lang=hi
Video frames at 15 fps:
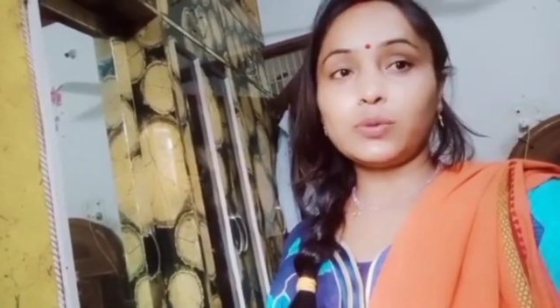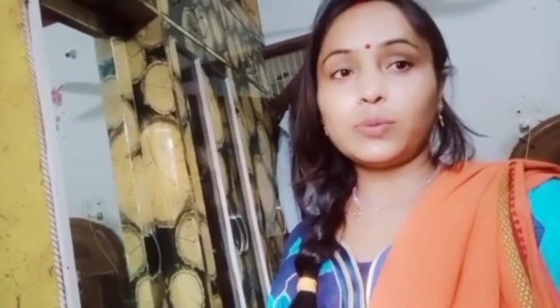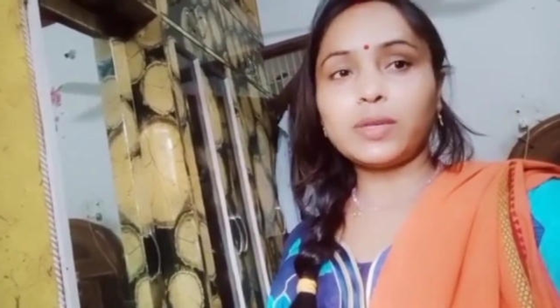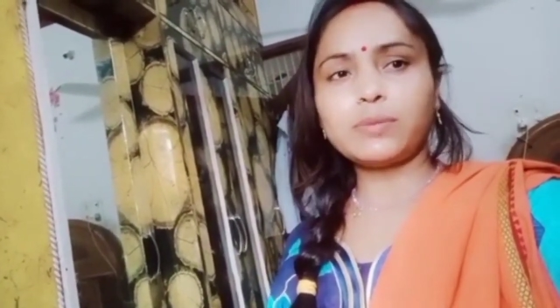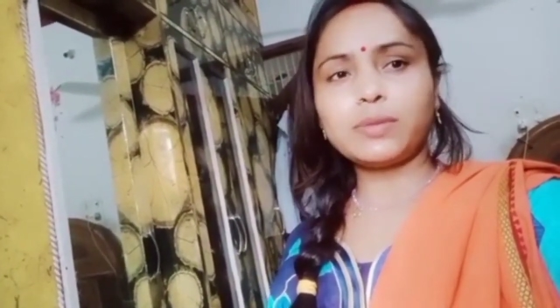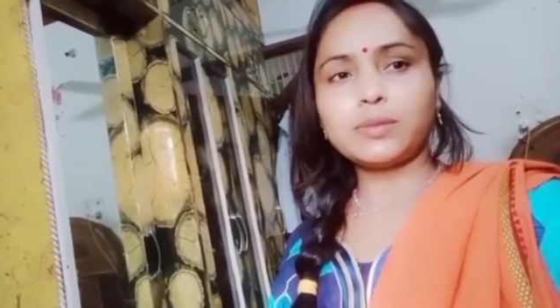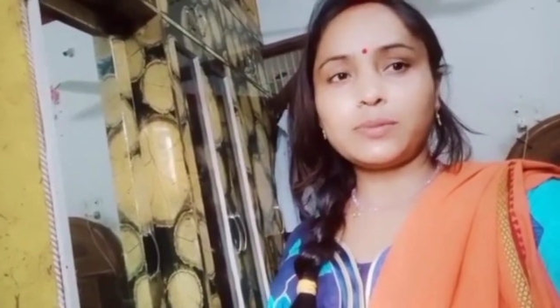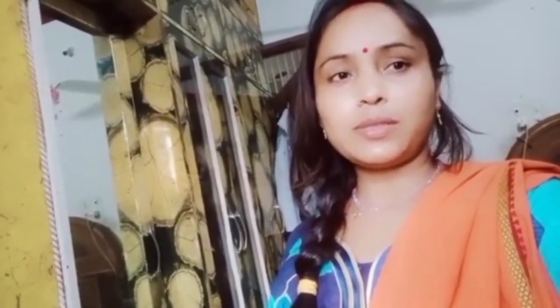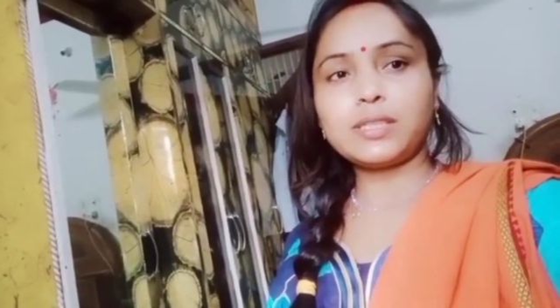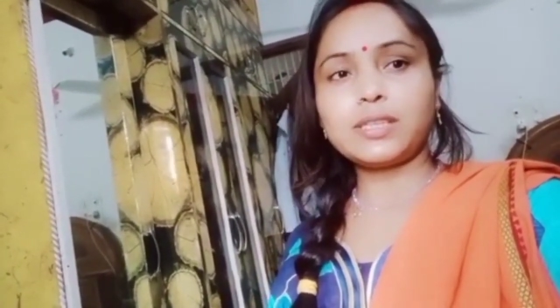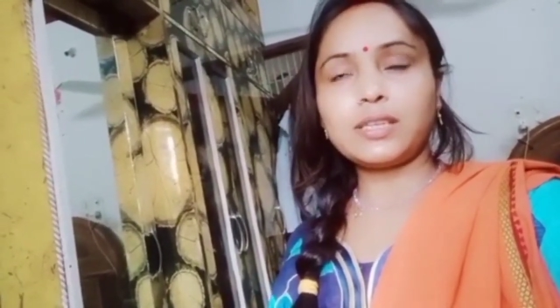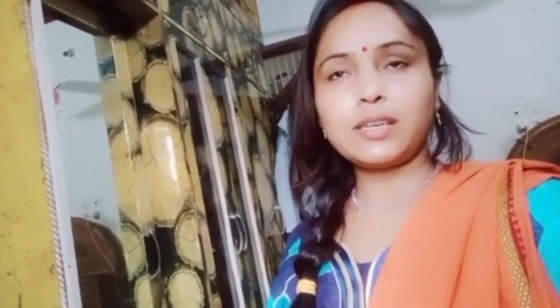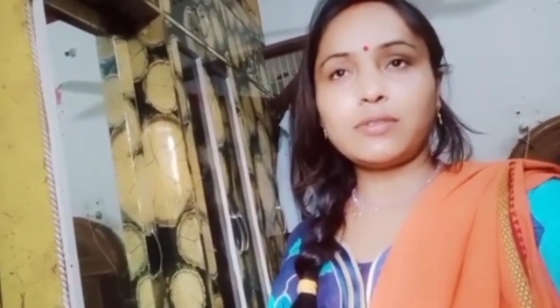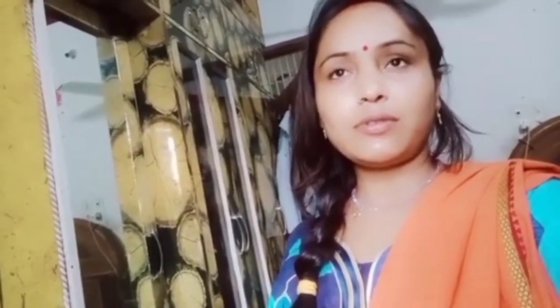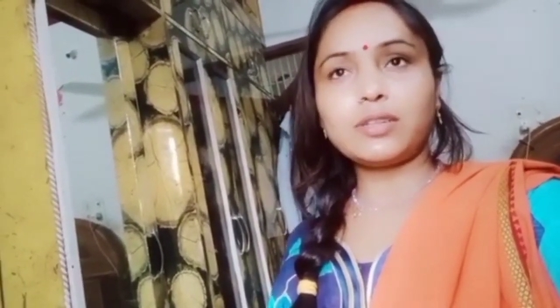मैं बचपन
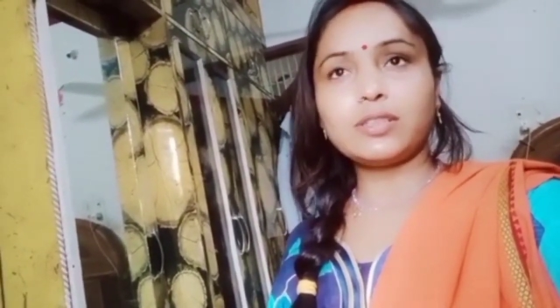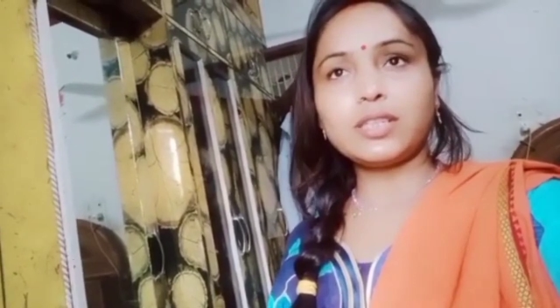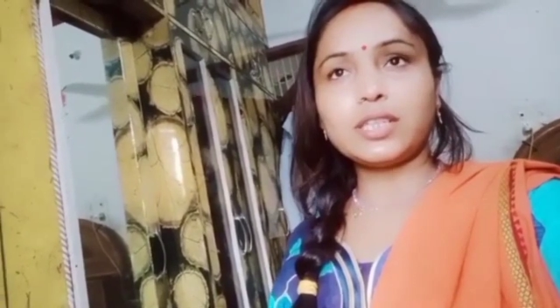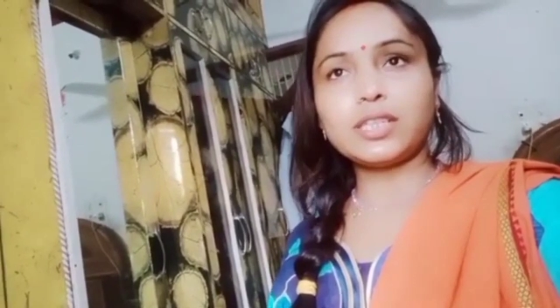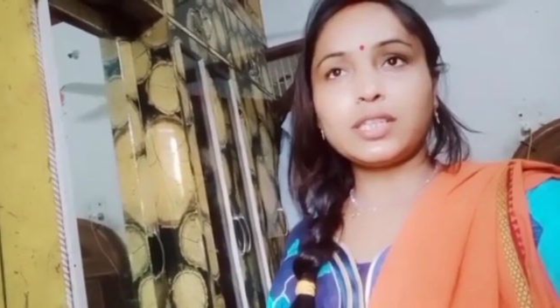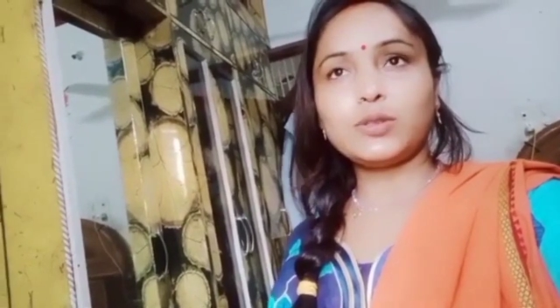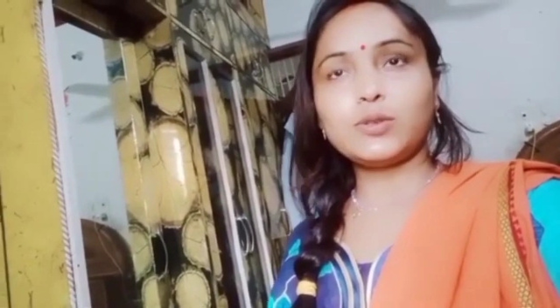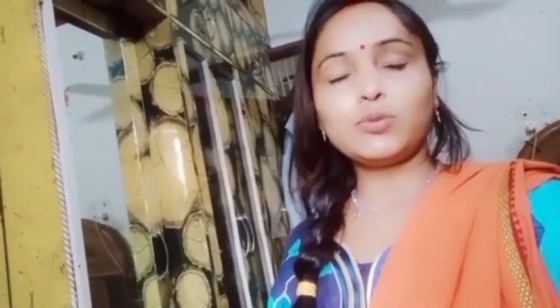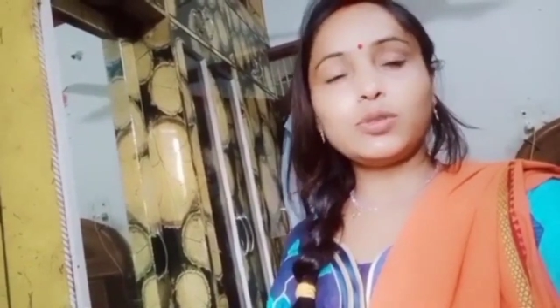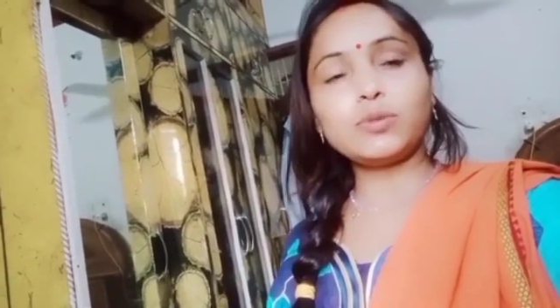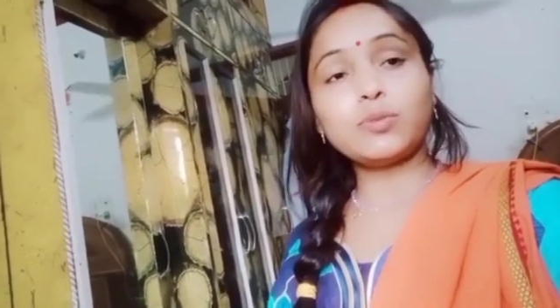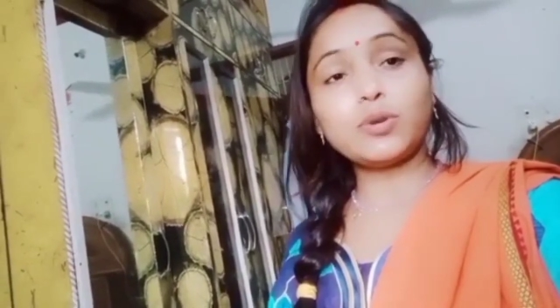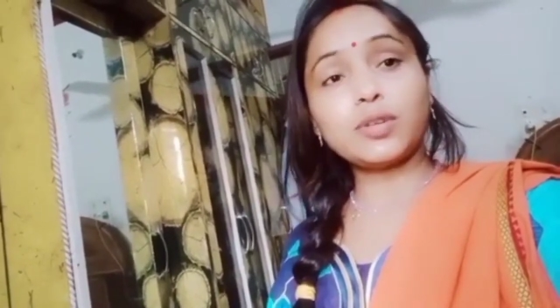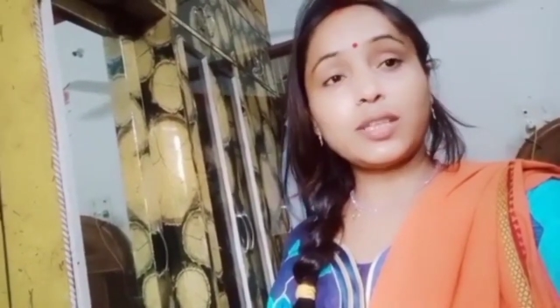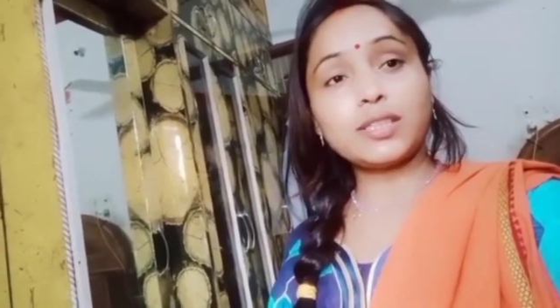से ही ये व्रत करती हूँ
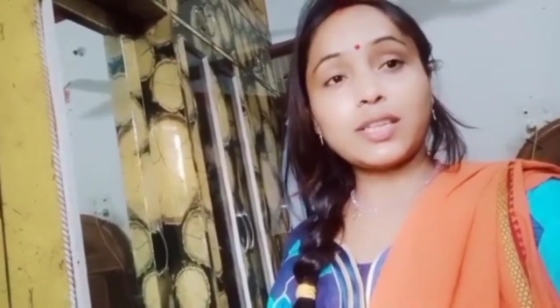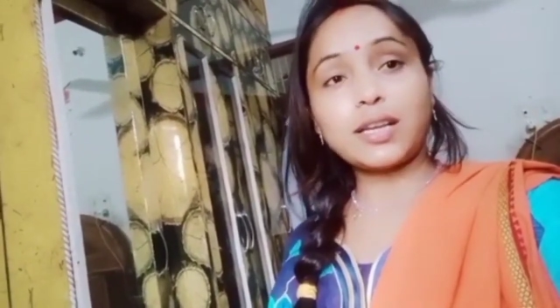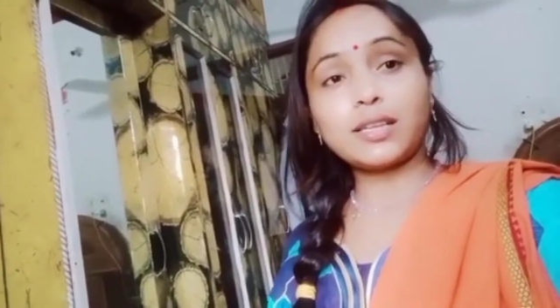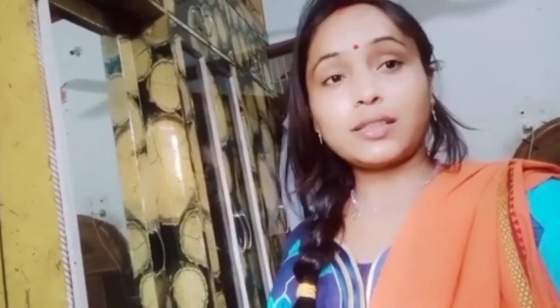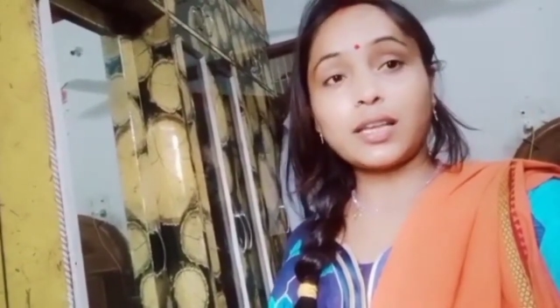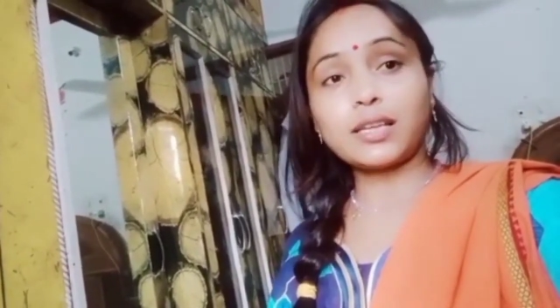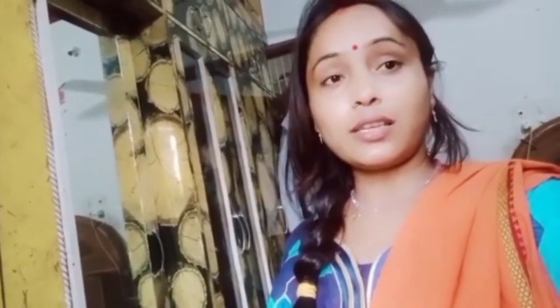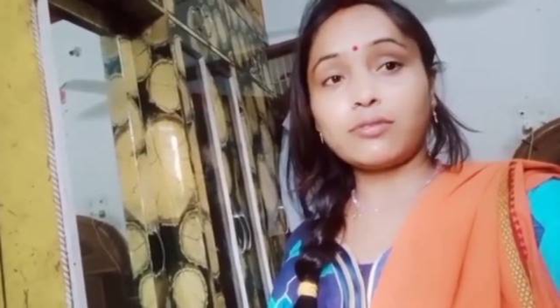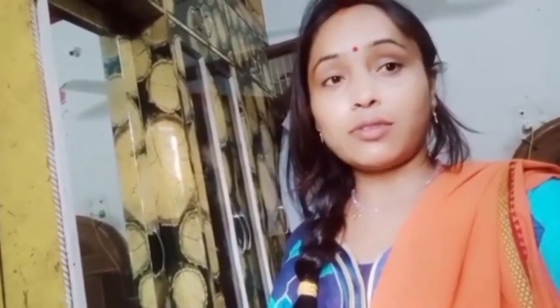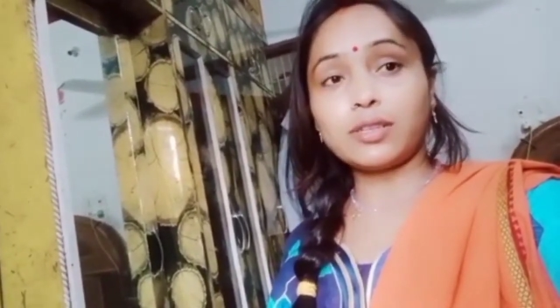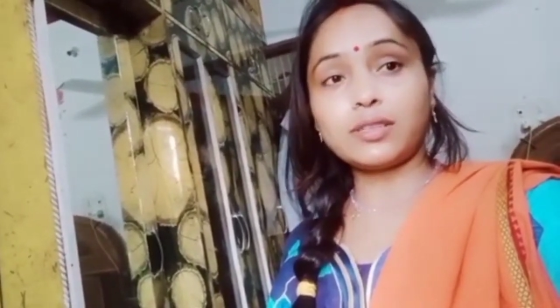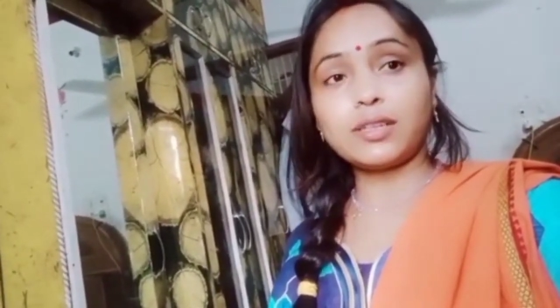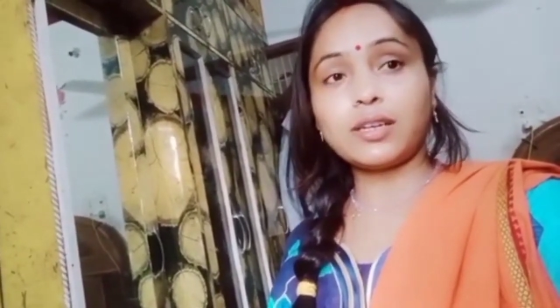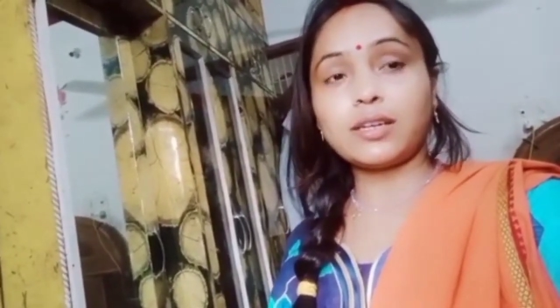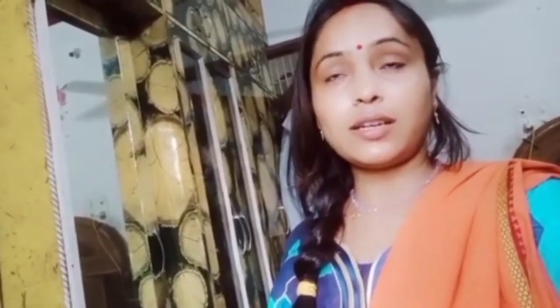मुझे बहुत अच्छा लगता है ये
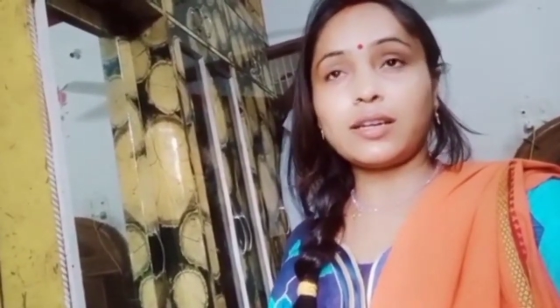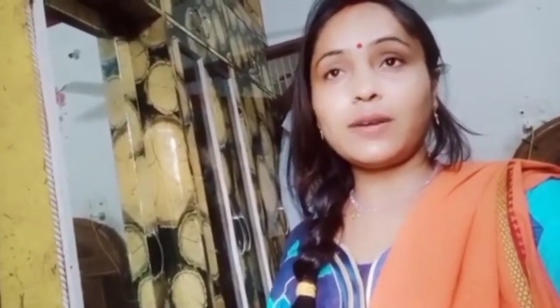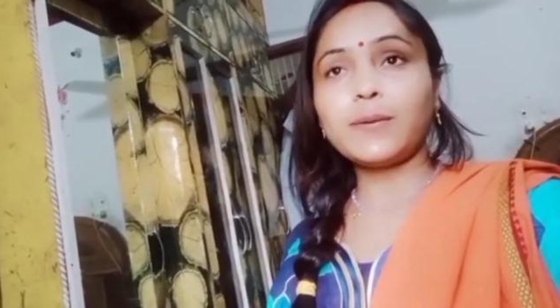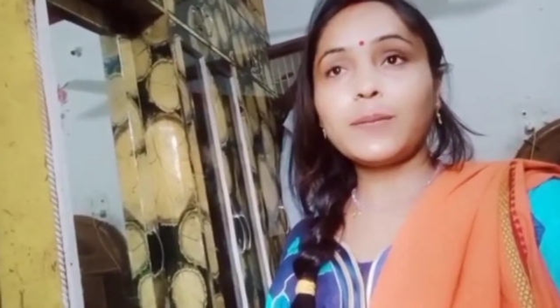व्रत करना